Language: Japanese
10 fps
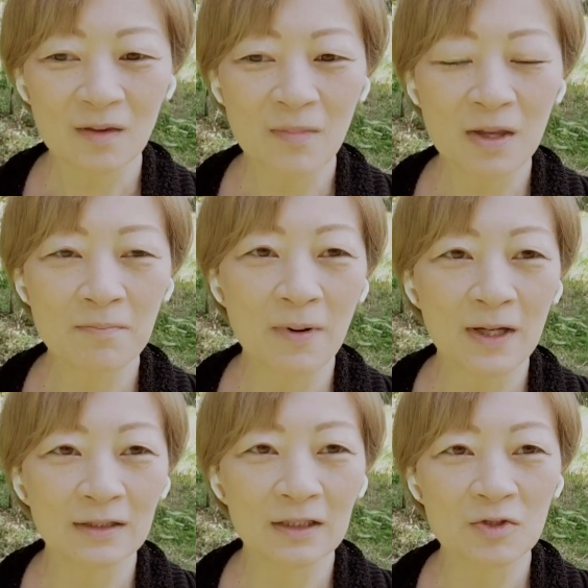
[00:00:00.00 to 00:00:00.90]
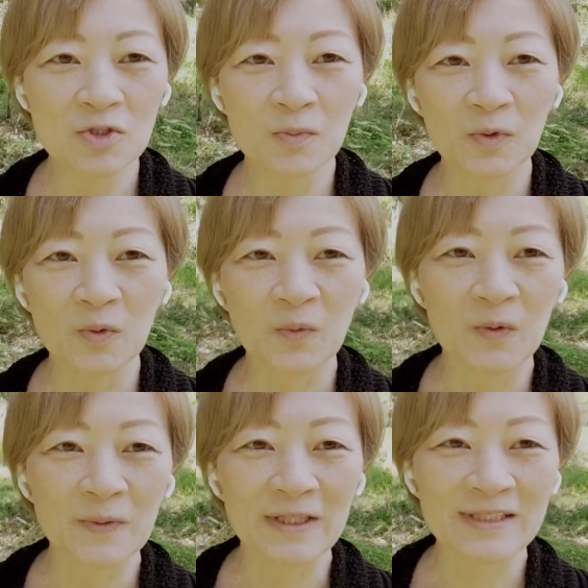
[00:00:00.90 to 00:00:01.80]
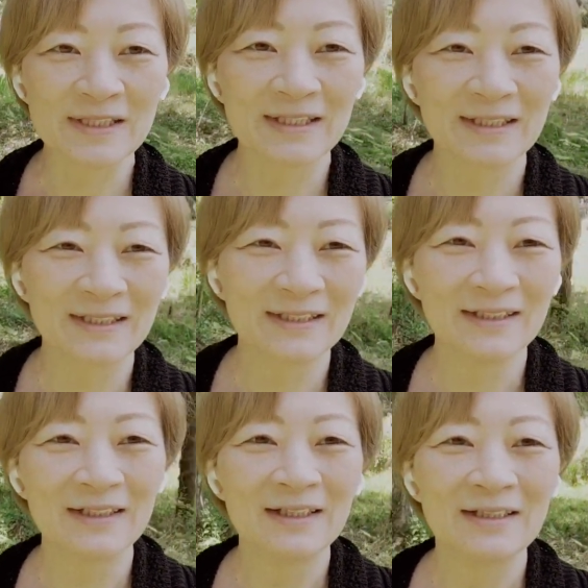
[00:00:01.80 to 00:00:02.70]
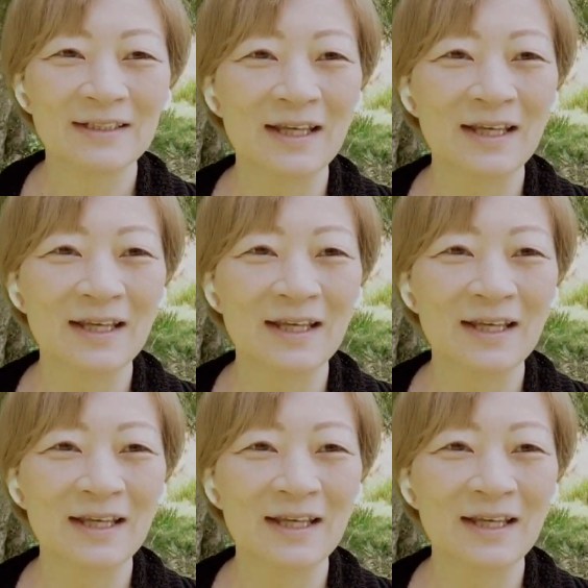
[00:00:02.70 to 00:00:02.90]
目いっぱい楽しもうと思います。